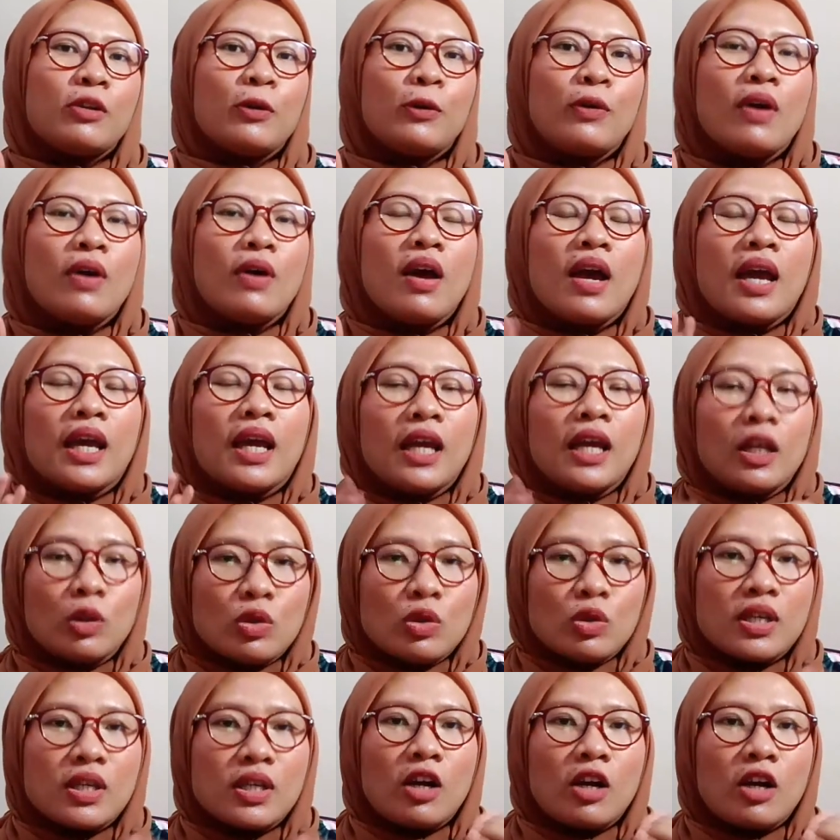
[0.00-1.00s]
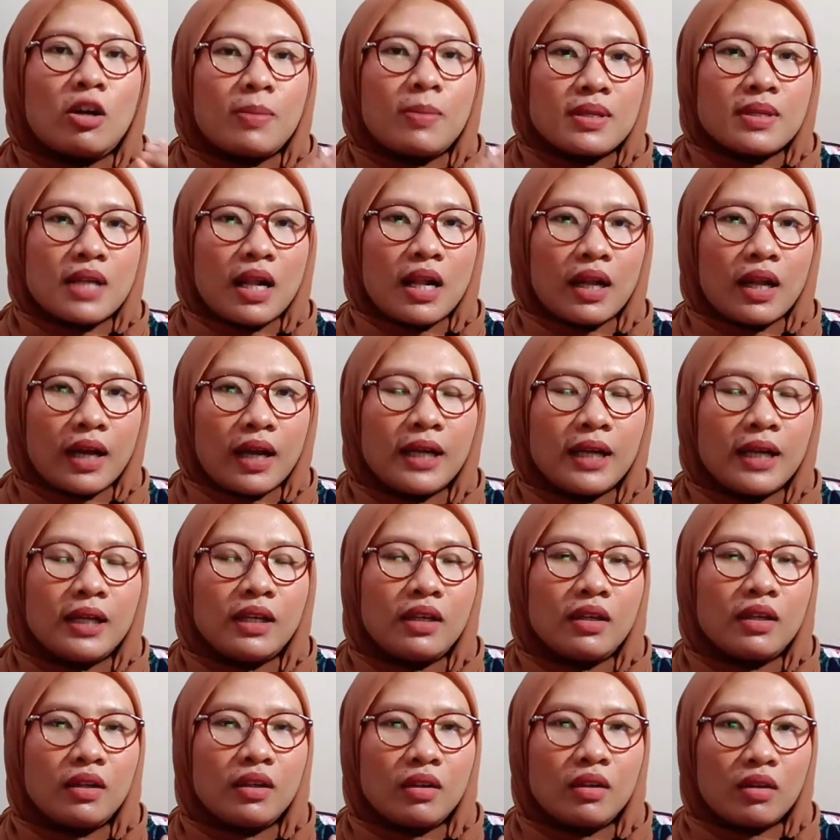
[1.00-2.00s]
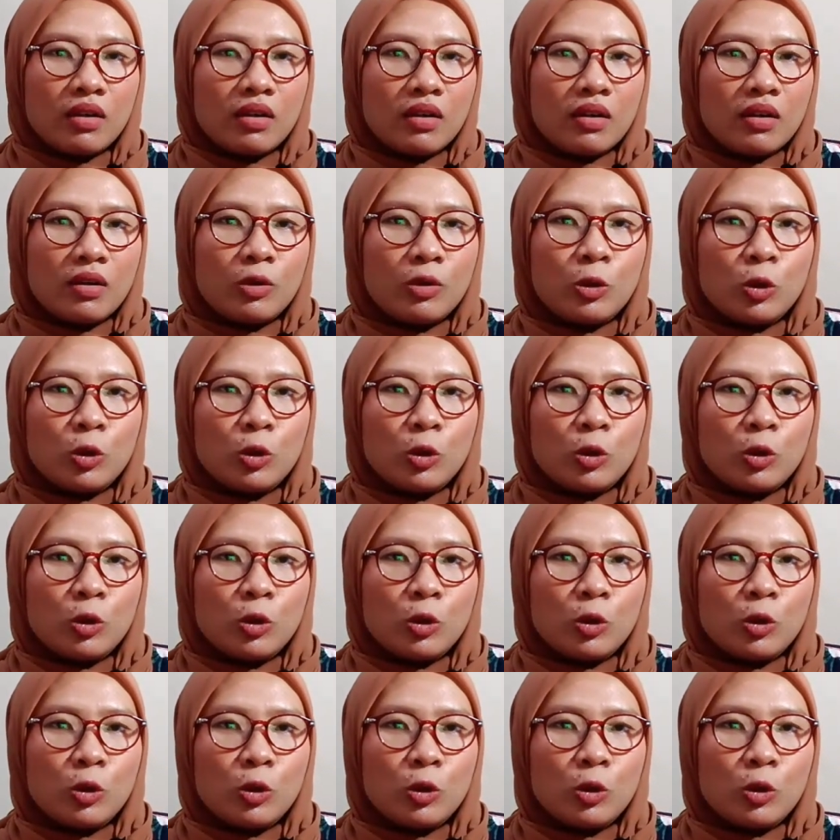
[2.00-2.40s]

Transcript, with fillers: gitu itu sih kalau misalkan